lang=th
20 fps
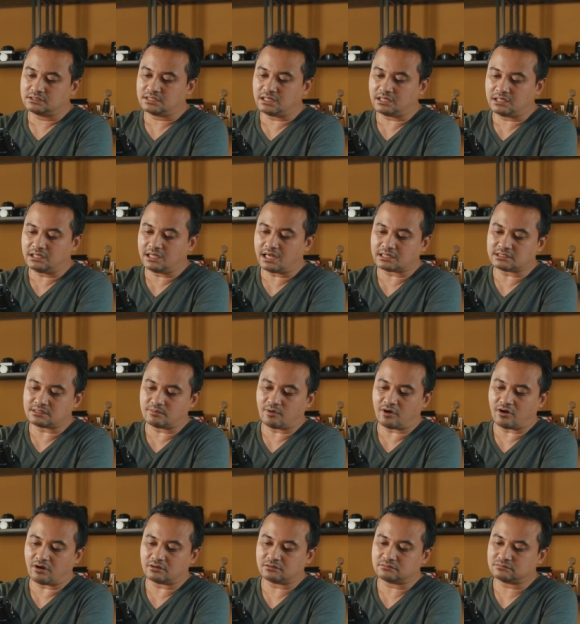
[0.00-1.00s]
สิ่งที่อยากจะ
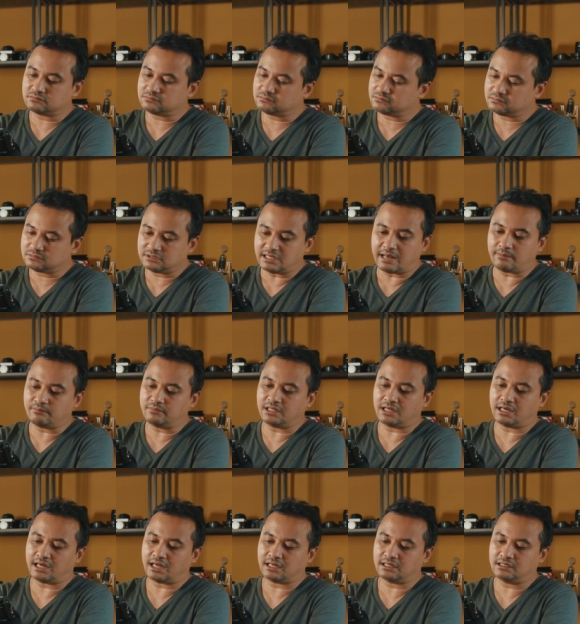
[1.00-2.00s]
บอก ย้ำ
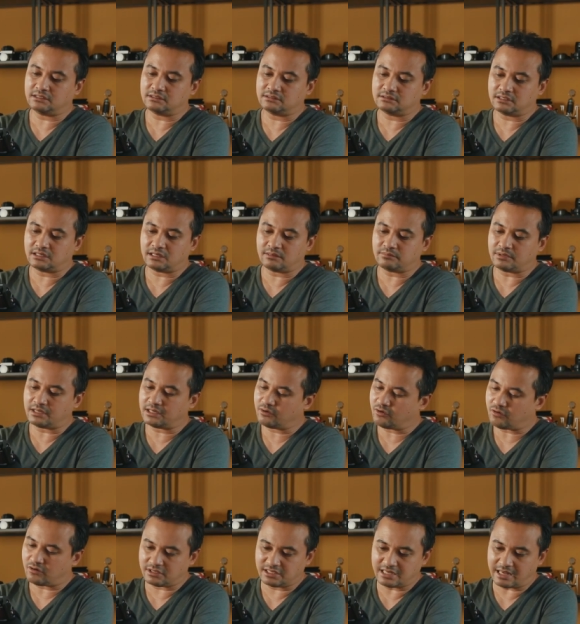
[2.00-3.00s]
อีกครั้งหนึ่งนะครับอ
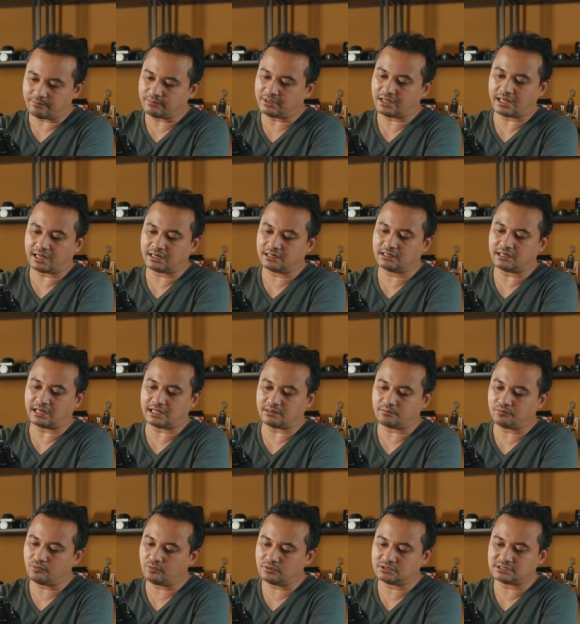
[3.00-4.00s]
ขอย้ำอีกครั้งหนึ่งอาจ
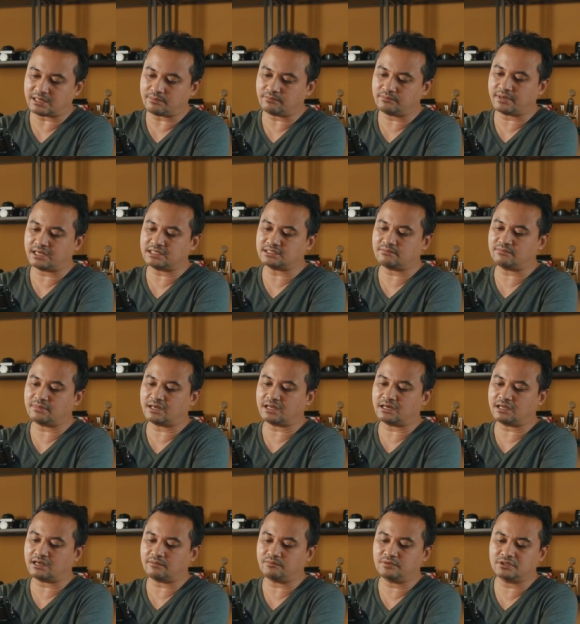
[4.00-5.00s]
จะพูดซ้ำไปซ้ำมา
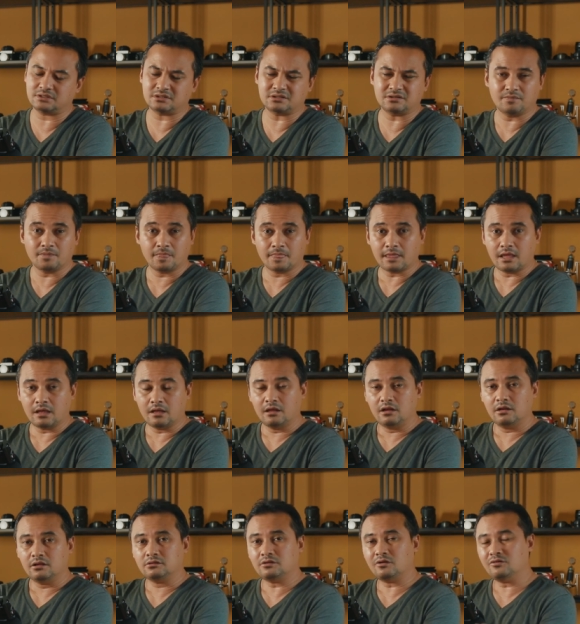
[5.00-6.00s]
นะครับคือ
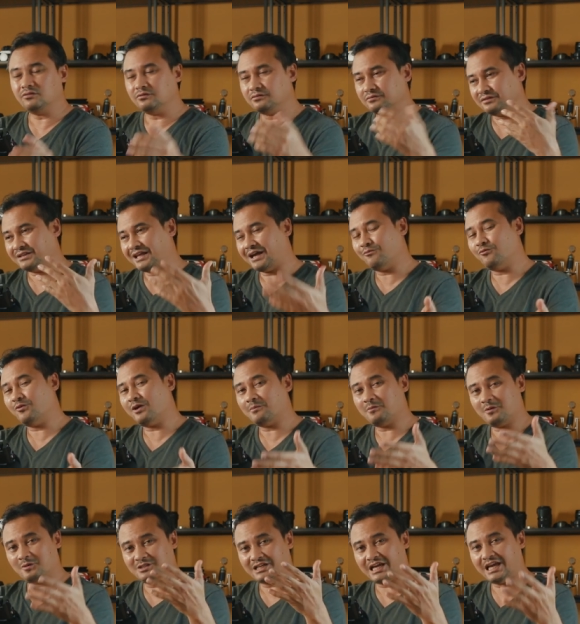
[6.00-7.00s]
ต้องทำควา
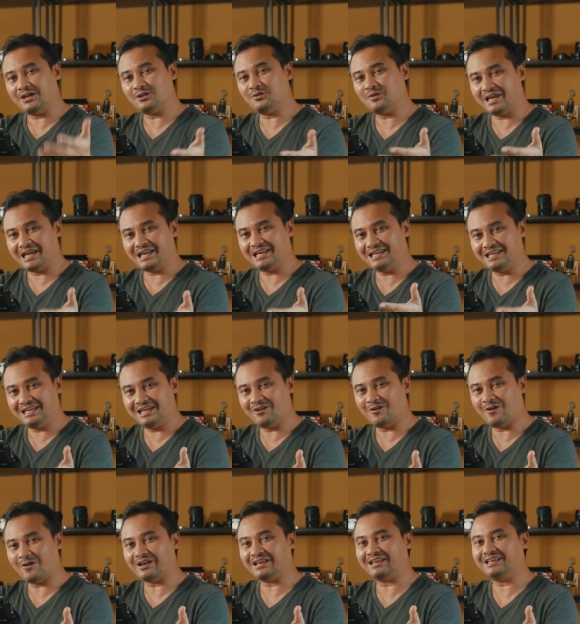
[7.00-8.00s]
มเข้าใจกับตัวเองดี
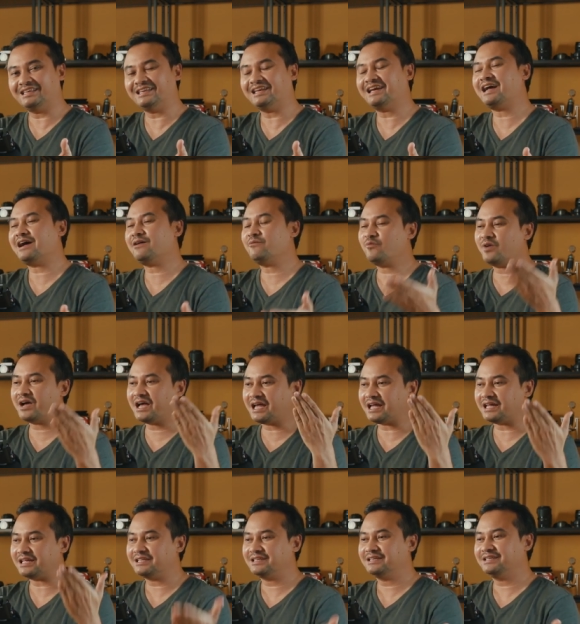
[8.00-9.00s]
ๆ ก่อนนะครับว่า
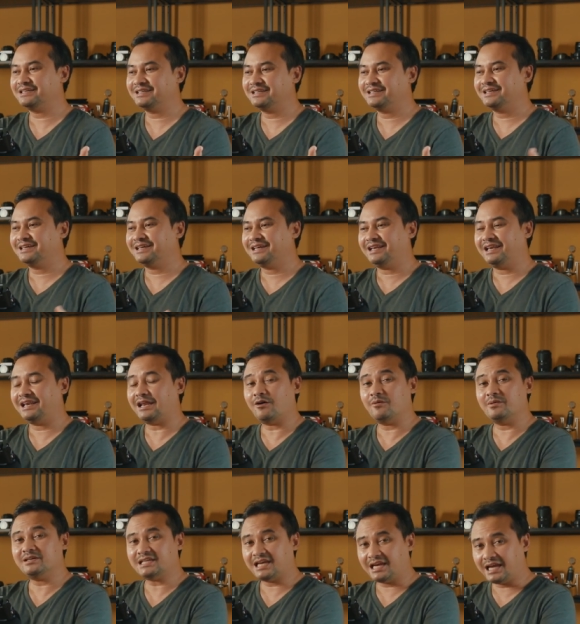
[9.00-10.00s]
เรา
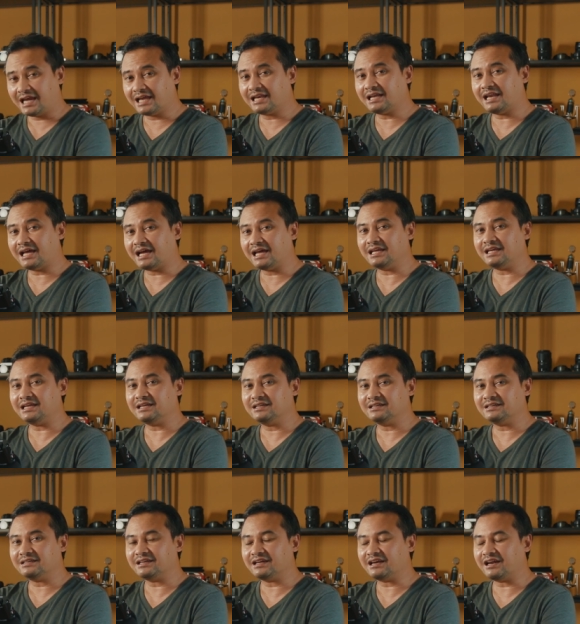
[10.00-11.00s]
ไปใช้งานอะไร
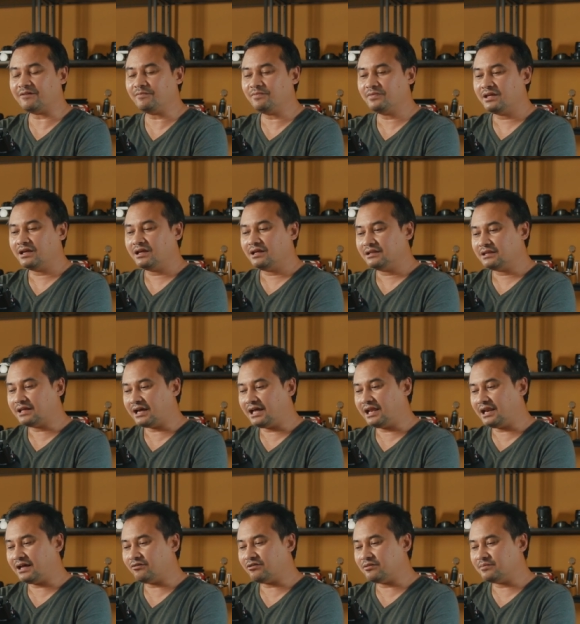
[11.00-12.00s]
นะครับ ถ้า
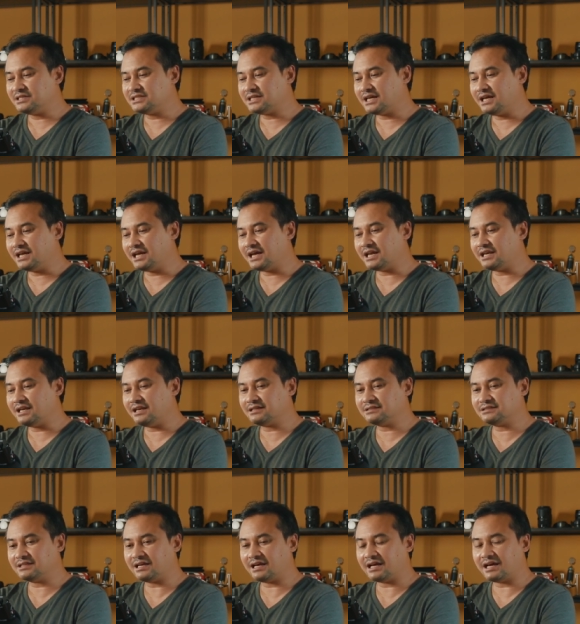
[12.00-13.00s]
เราเอาไปใช้งานใน
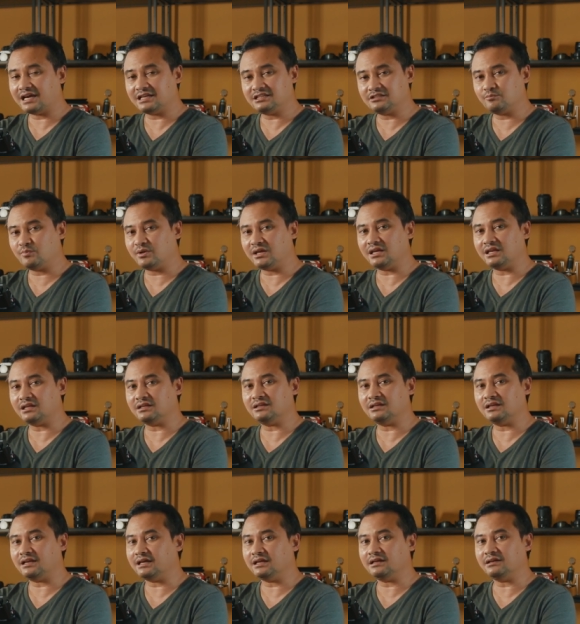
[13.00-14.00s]
ลักษณะไฮสปีด
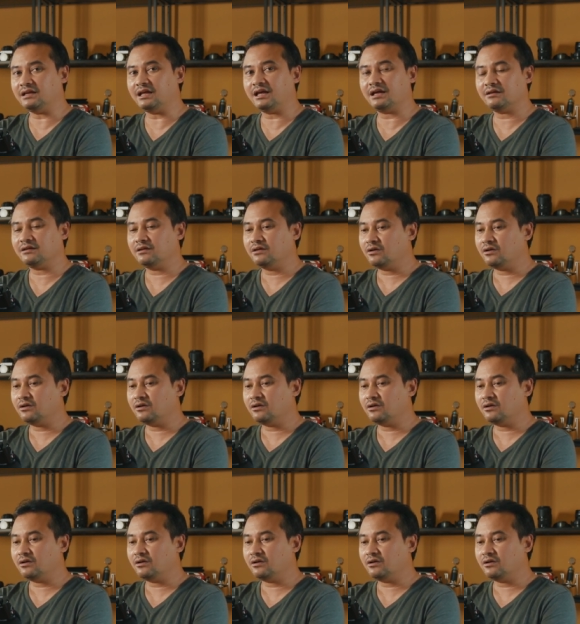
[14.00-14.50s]
อะไรอย่างเงี้ย